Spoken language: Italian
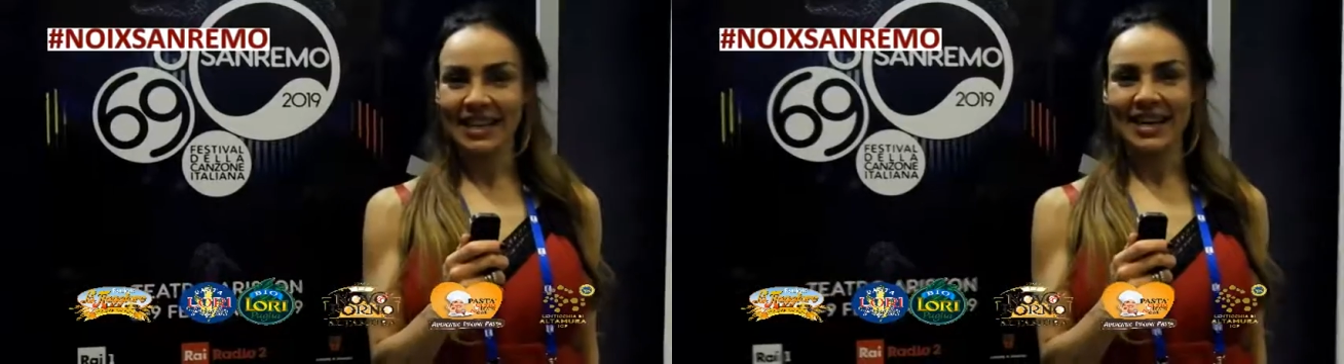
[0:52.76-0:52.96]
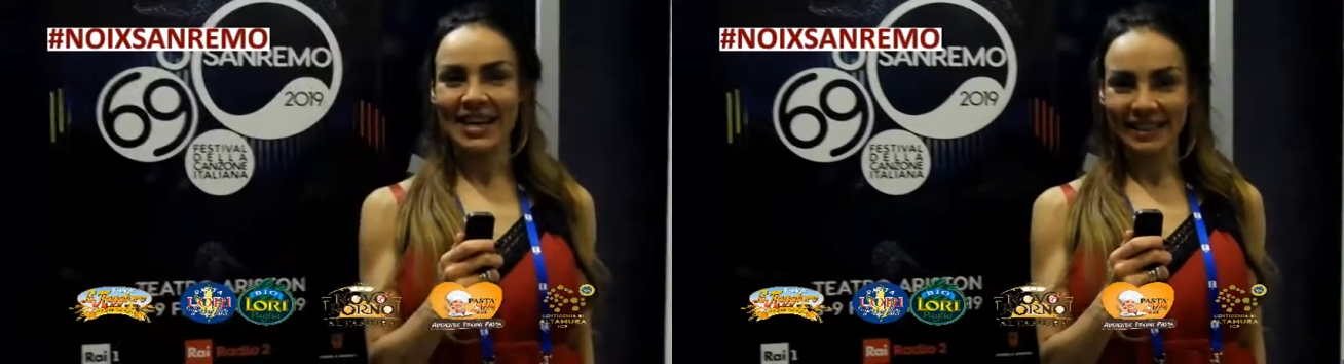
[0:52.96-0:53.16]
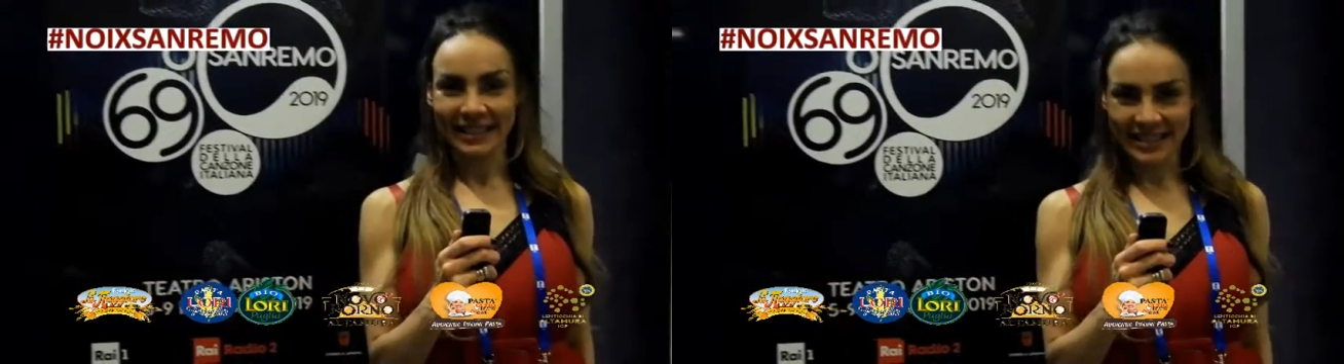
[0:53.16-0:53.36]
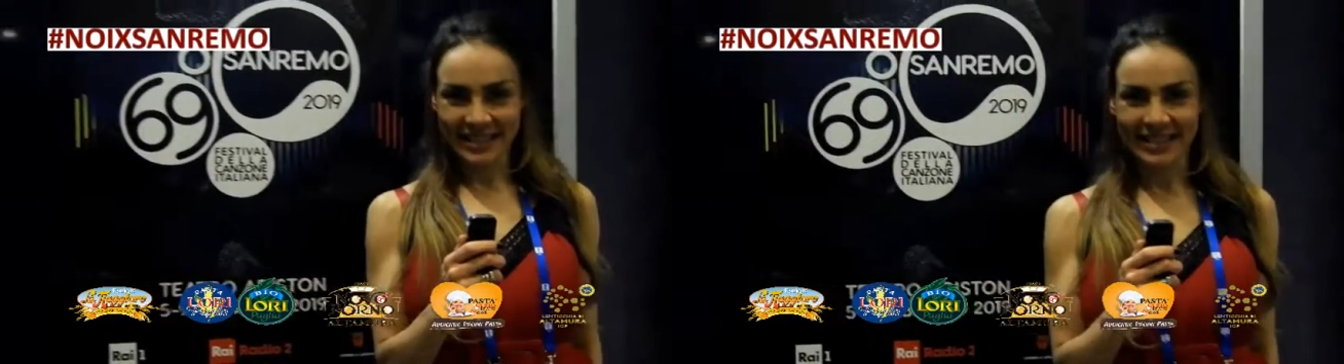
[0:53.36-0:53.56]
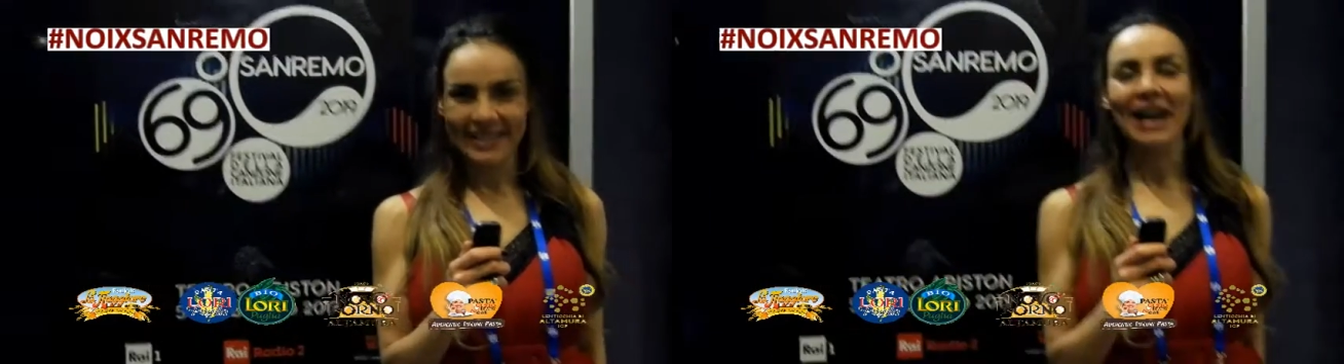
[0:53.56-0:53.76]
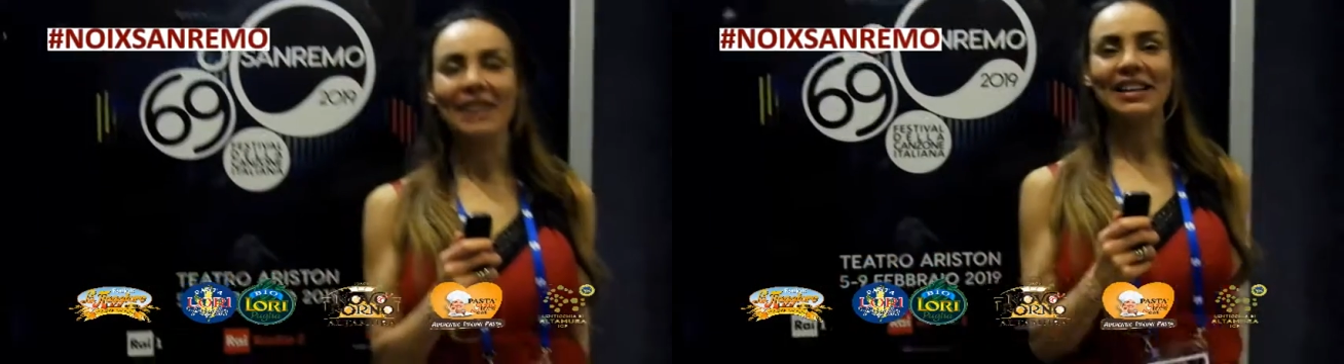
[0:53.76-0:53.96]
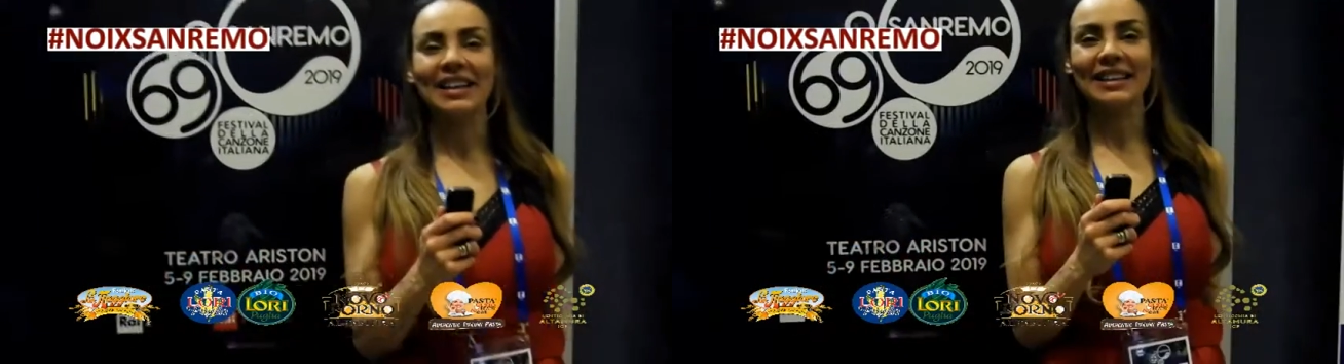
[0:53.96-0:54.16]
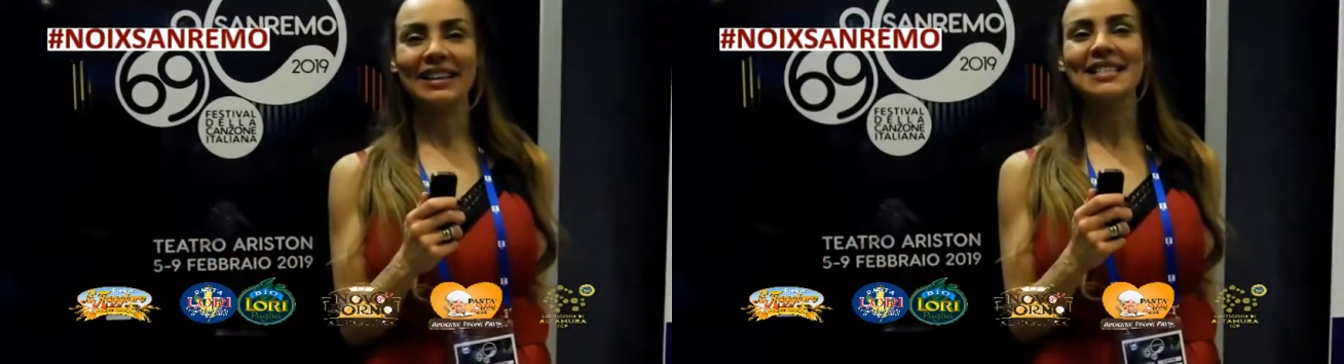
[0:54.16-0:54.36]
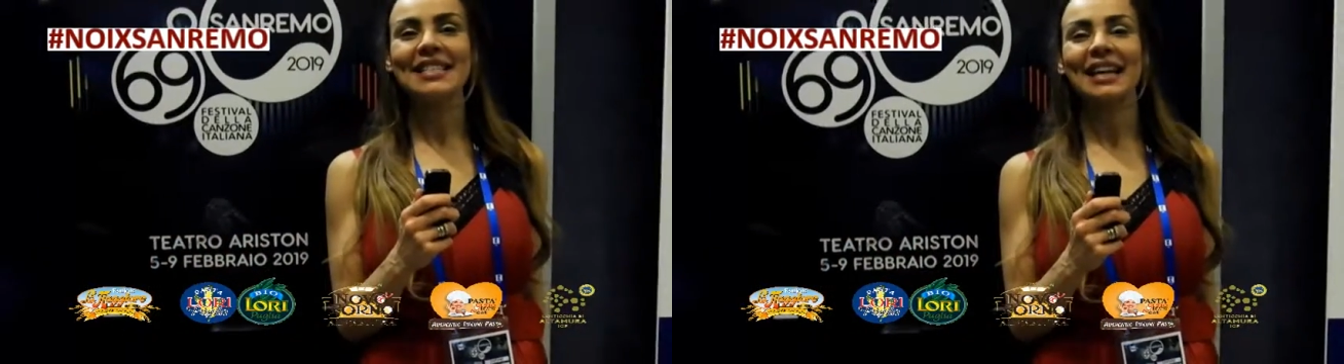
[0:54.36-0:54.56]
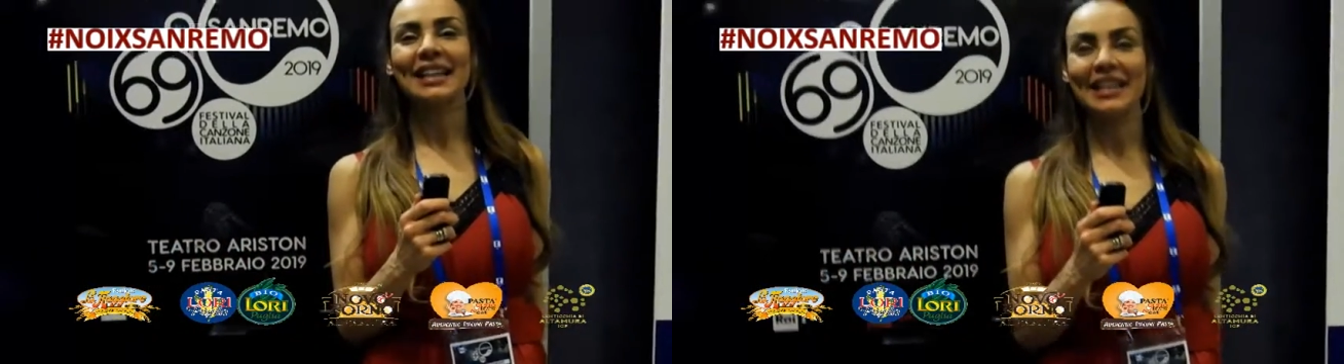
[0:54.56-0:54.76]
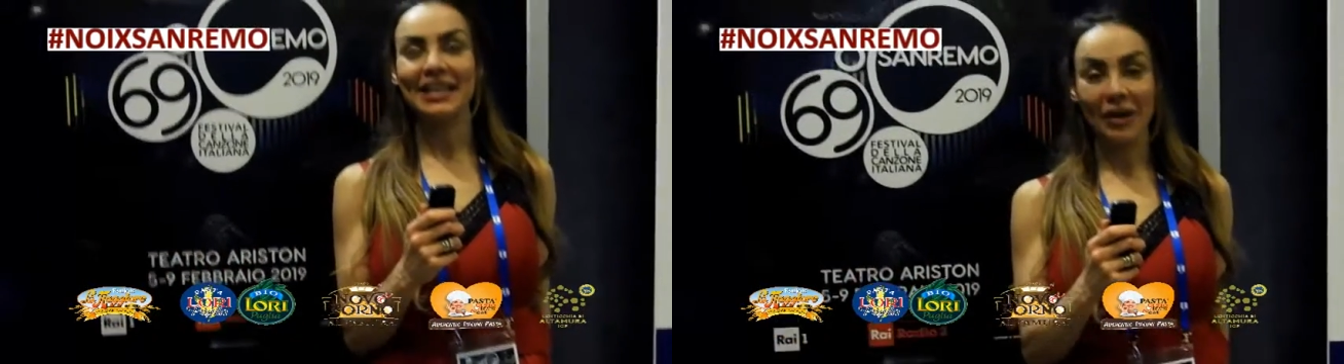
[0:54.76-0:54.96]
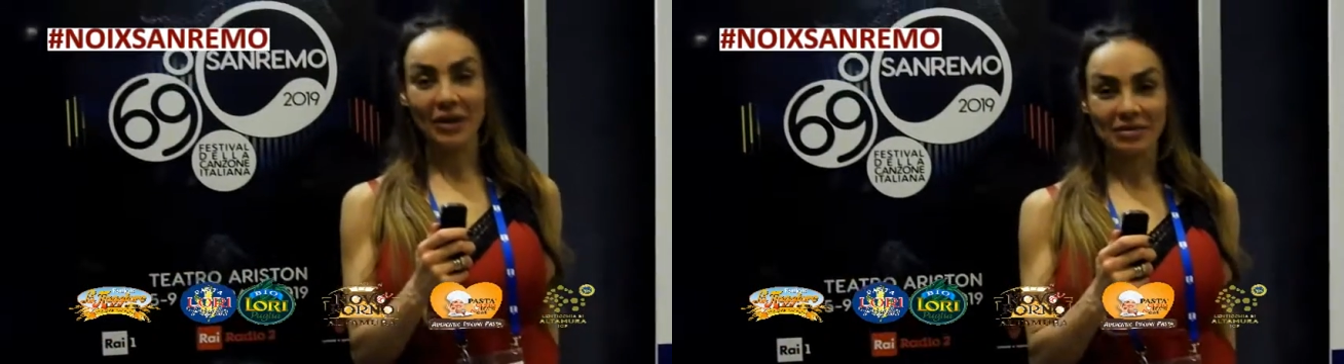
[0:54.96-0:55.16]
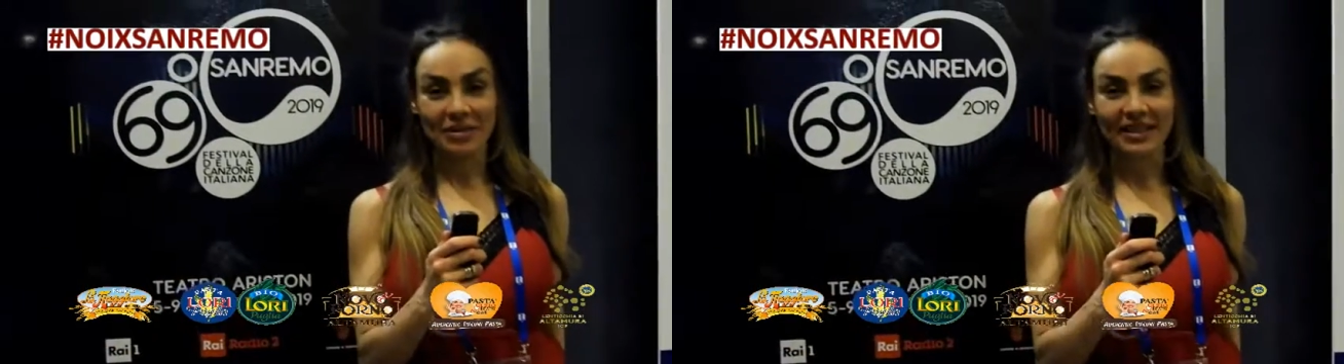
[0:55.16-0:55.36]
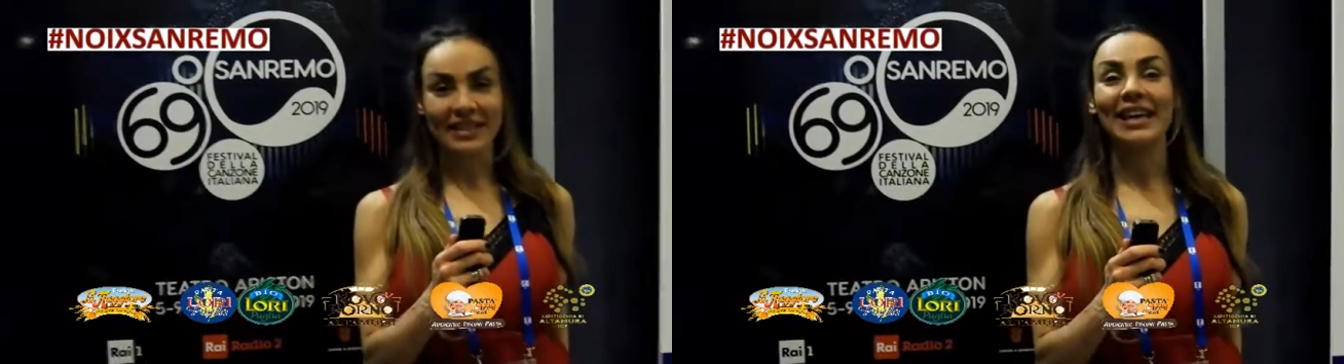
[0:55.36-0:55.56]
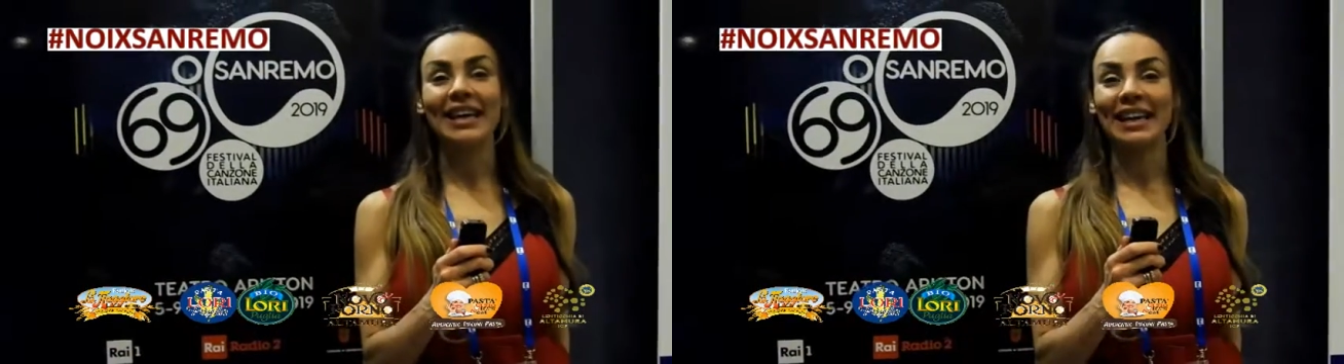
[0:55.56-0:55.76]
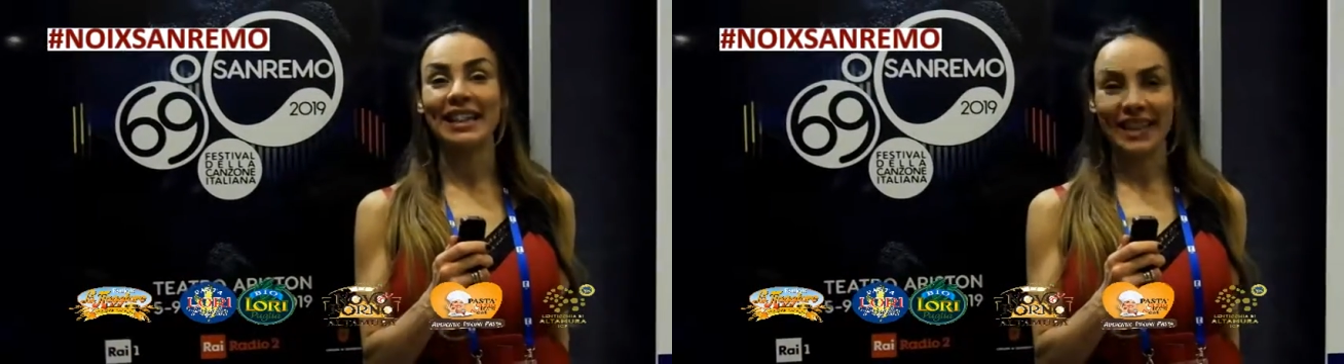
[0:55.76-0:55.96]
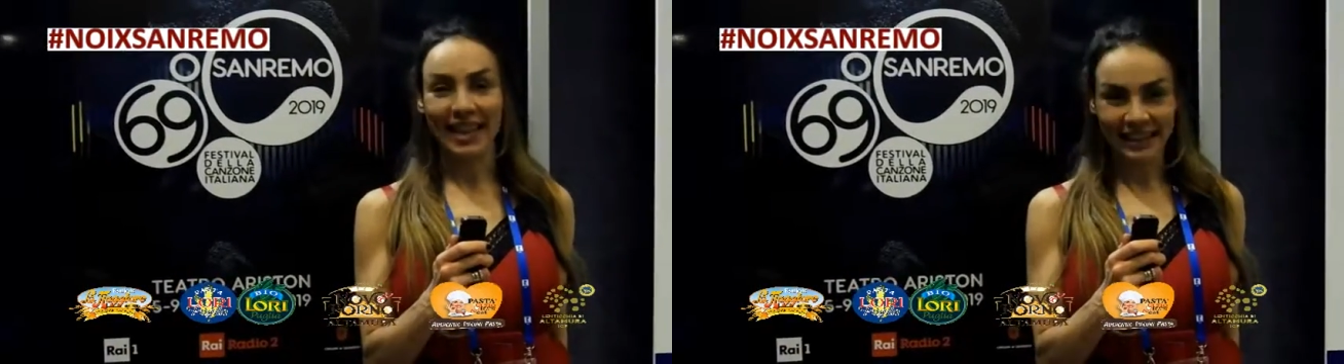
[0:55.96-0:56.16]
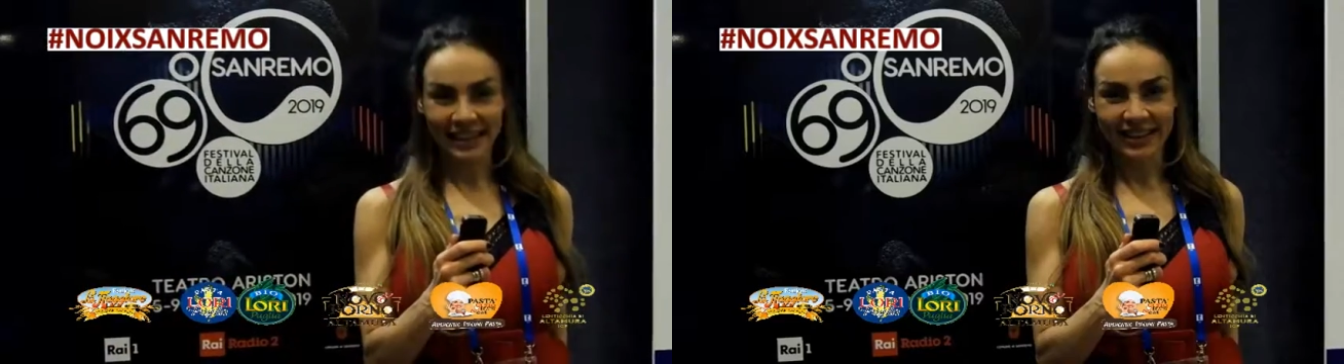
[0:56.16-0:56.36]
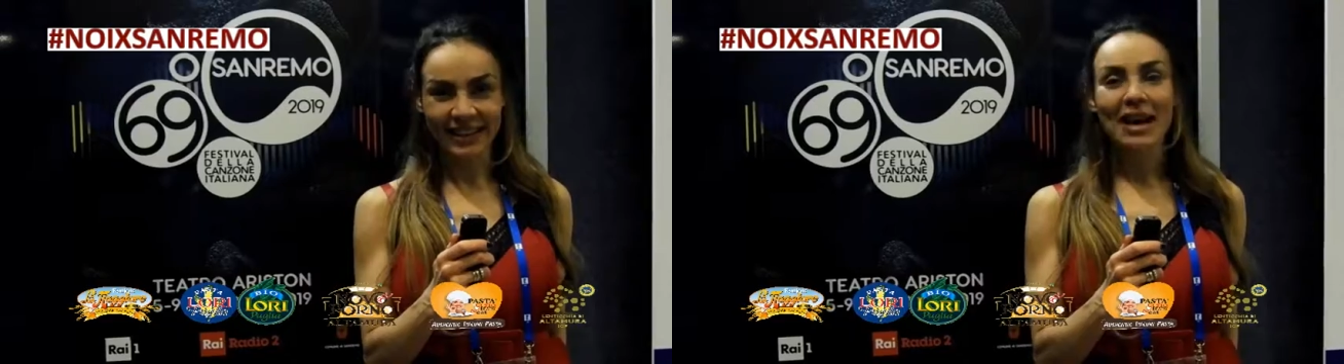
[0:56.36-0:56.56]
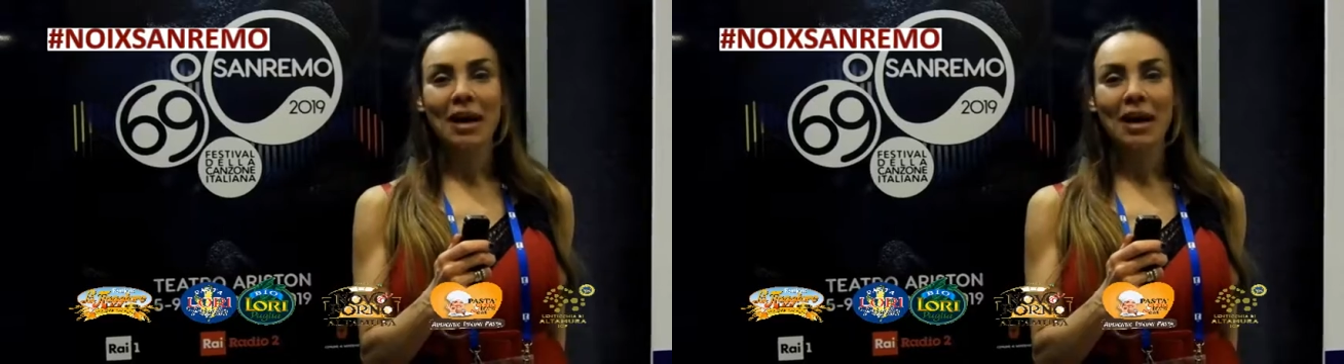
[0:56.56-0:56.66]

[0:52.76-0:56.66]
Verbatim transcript: degli artisti, siamo in attesa degli ospiti, dei cantanti,